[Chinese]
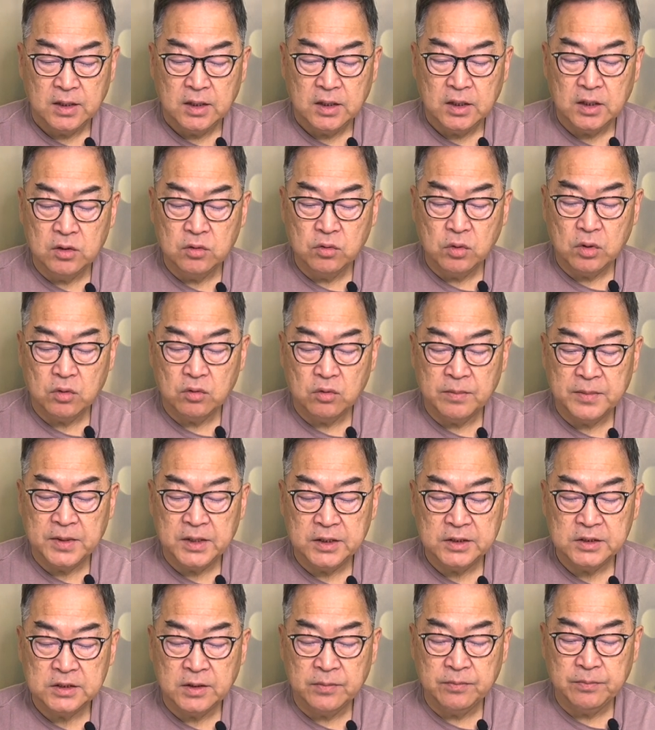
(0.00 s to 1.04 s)
因为我们
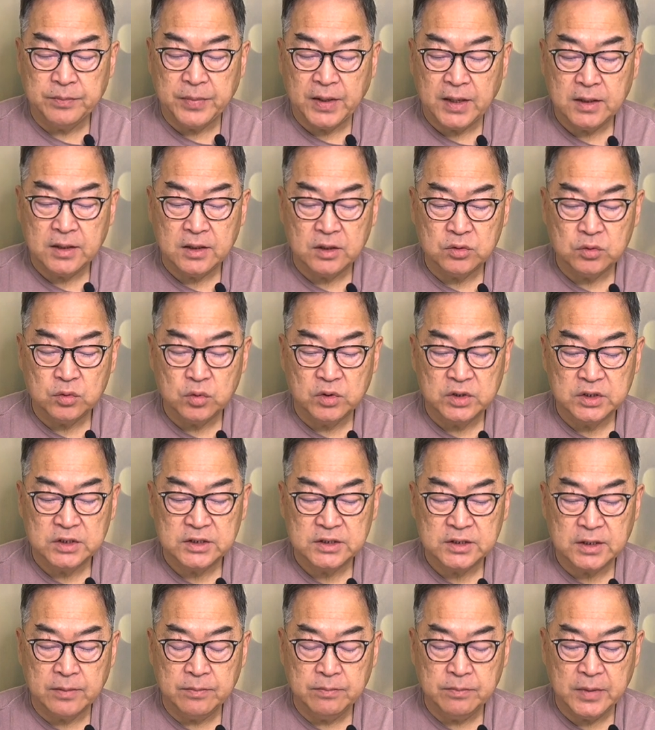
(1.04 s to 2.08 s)
已经把很多
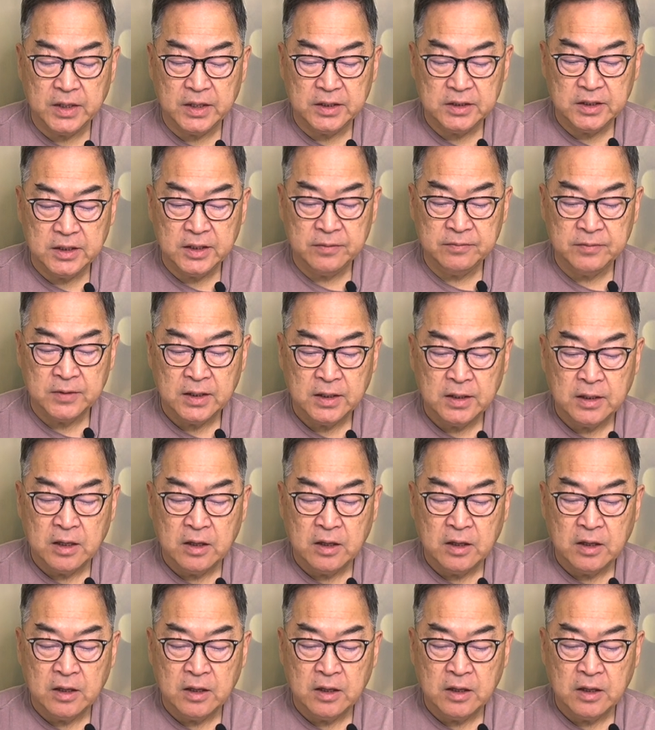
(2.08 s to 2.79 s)
神每天